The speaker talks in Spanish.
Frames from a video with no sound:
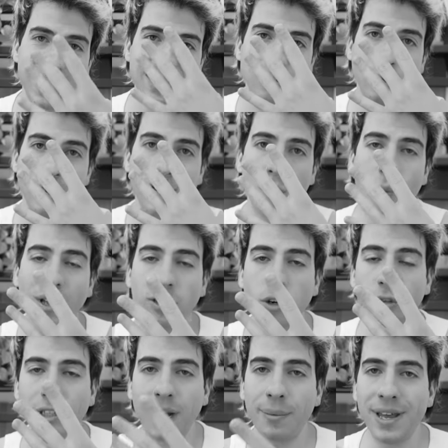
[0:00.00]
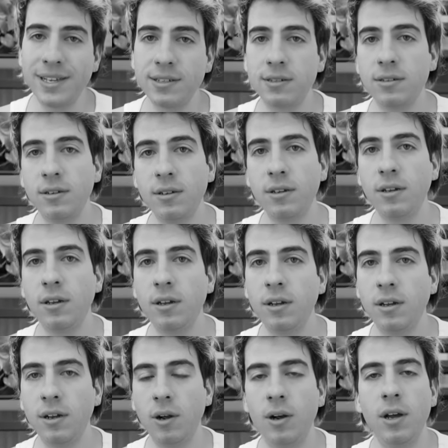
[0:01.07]
Ya estoy en cuatro otra vez.
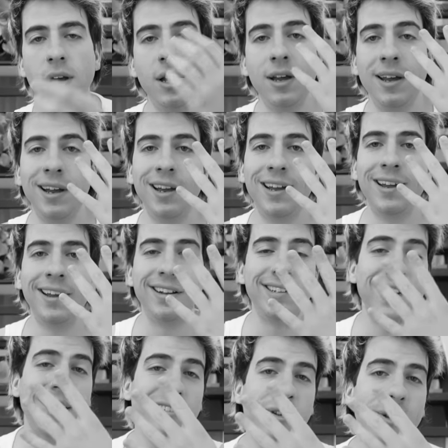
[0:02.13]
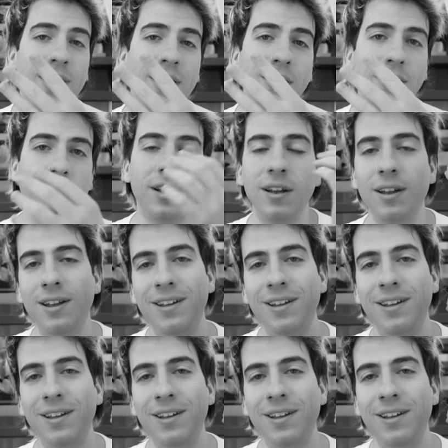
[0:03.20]
Ya estoy en...